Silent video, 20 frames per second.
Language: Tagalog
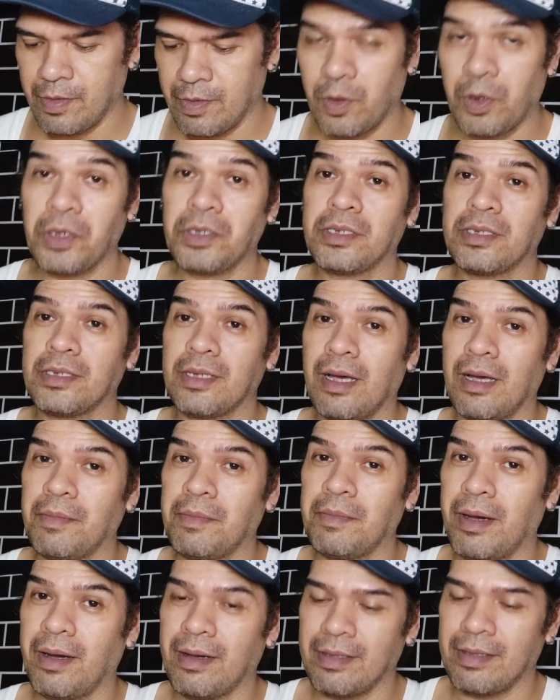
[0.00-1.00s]
Okay siya sa
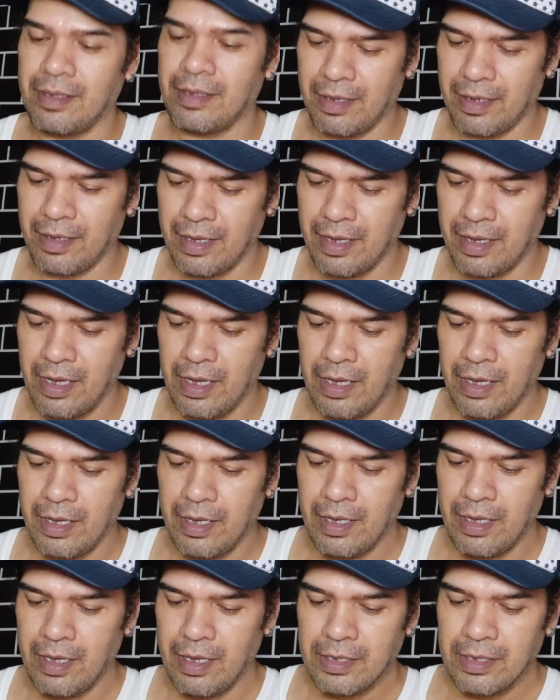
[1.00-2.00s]
akin mga katinga. Ah.
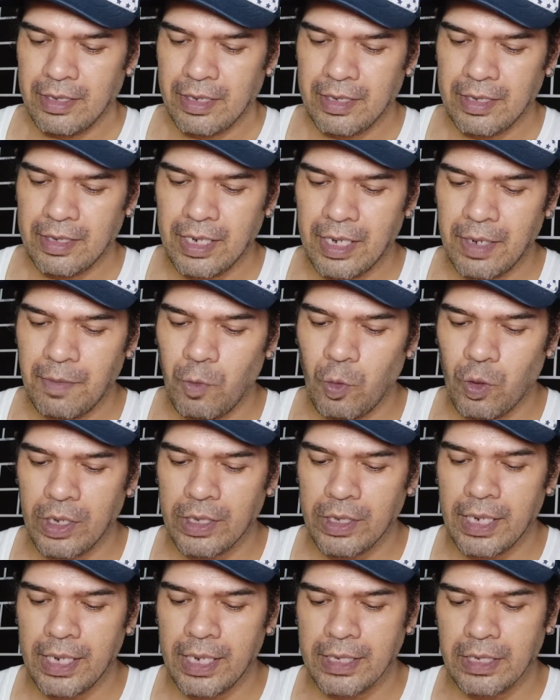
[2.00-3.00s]
ha? Tsaka talaga
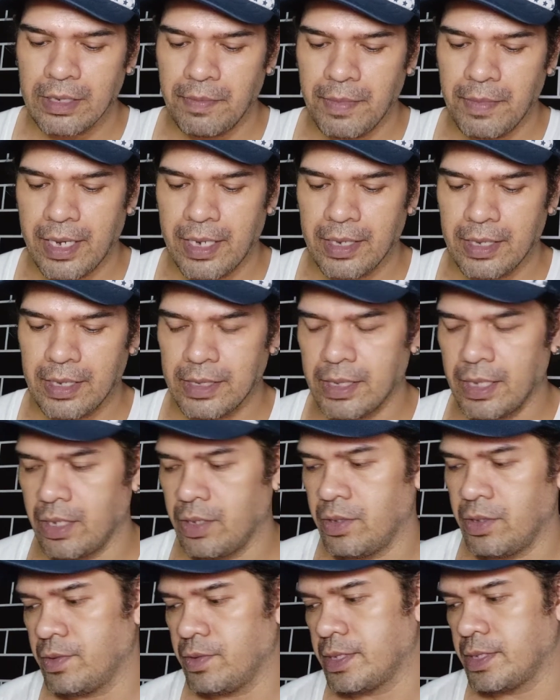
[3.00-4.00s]
mura talaga siya mga sa
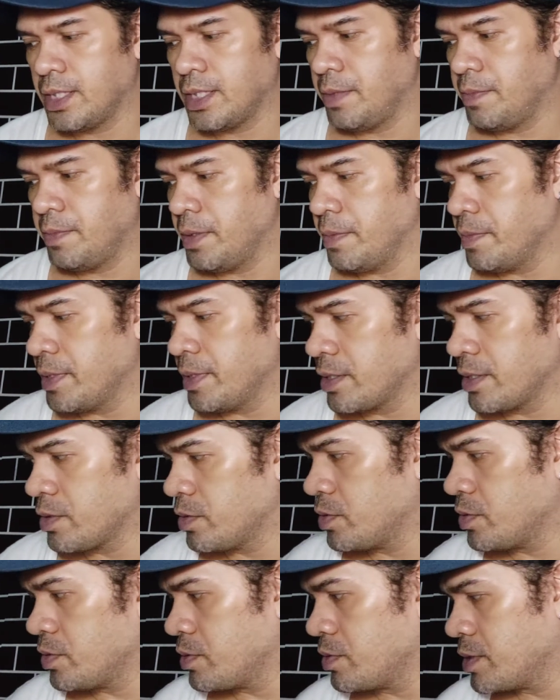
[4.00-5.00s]
inyo sa DB Mart
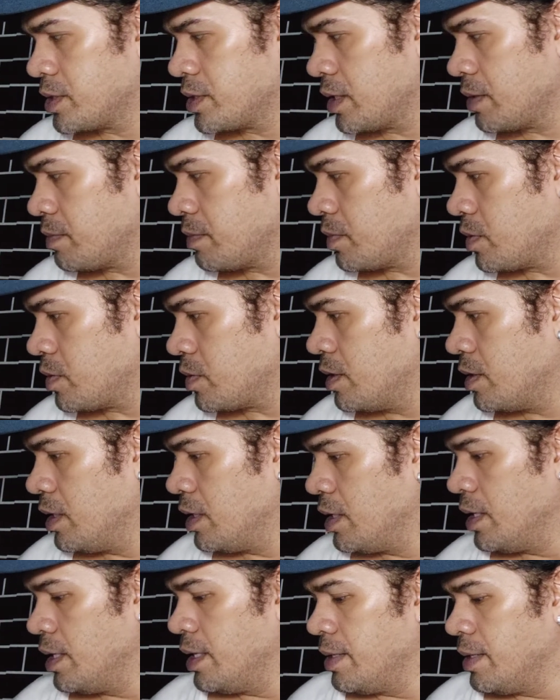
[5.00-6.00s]
kung tutusin mo.
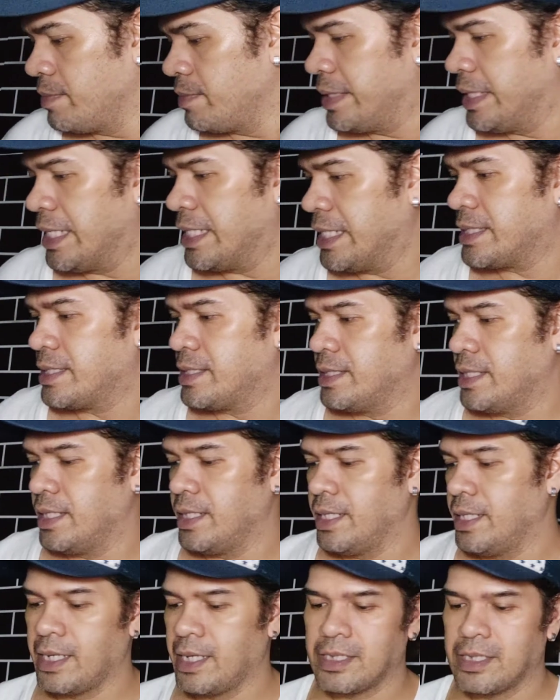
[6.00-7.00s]
Last, the
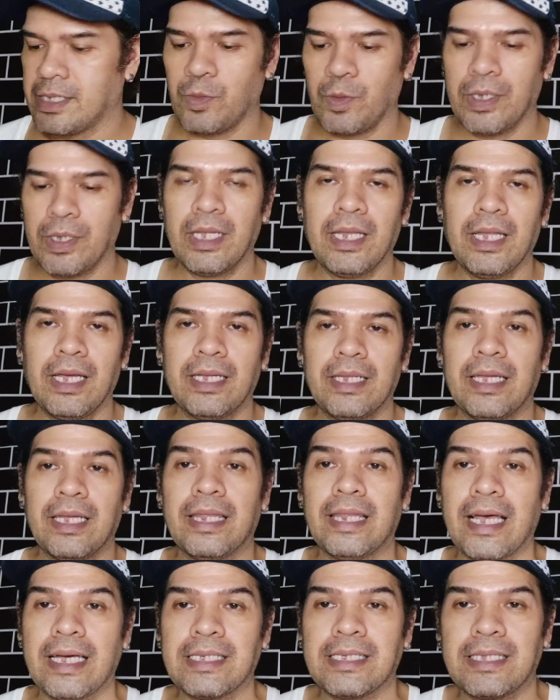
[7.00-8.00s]
next one na lang, na
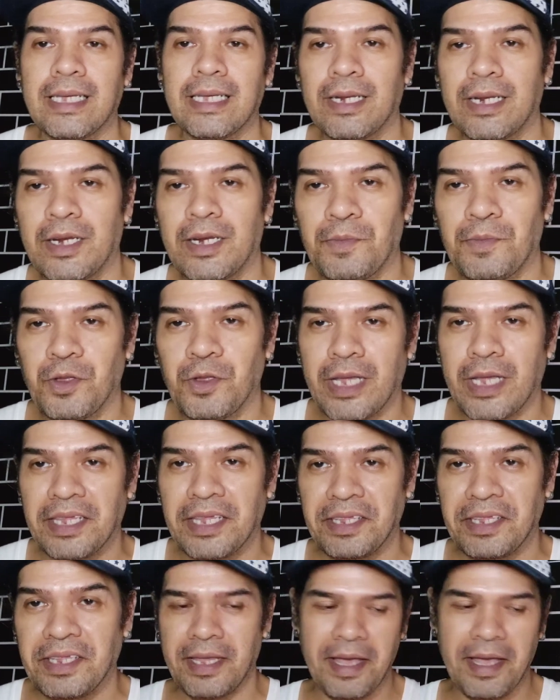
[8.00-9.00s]
last na review
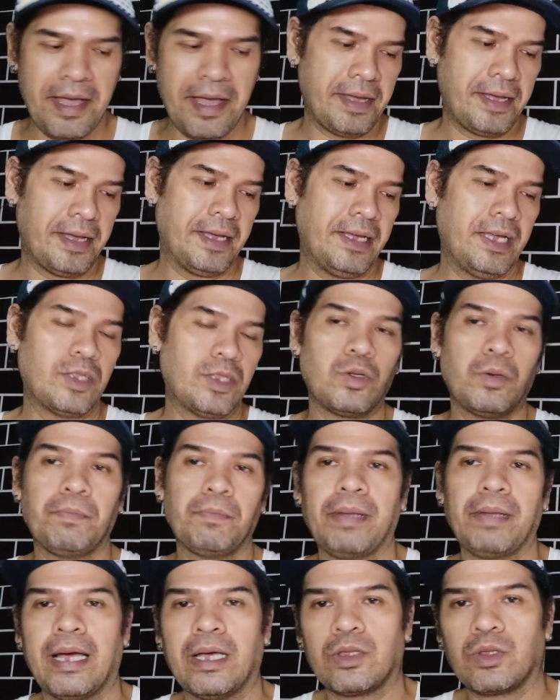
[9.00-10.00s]
natin ay itong
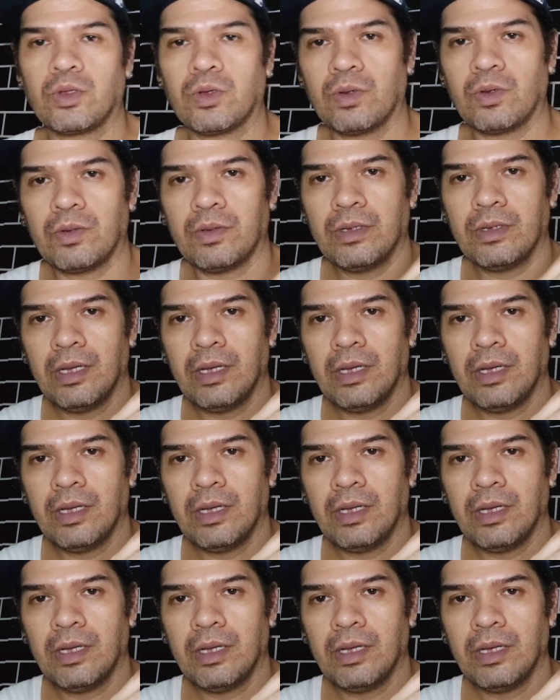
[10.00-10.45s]
plato.